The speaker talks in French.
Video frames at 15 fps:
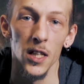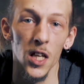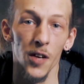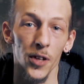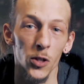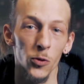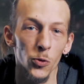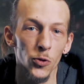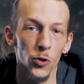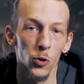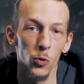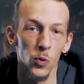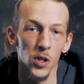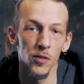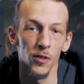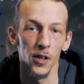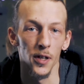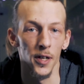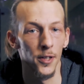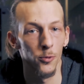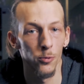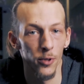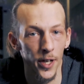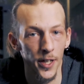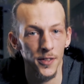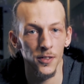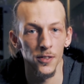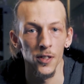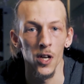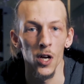Et avec tout ce cuivre et tout le
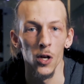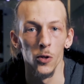reste,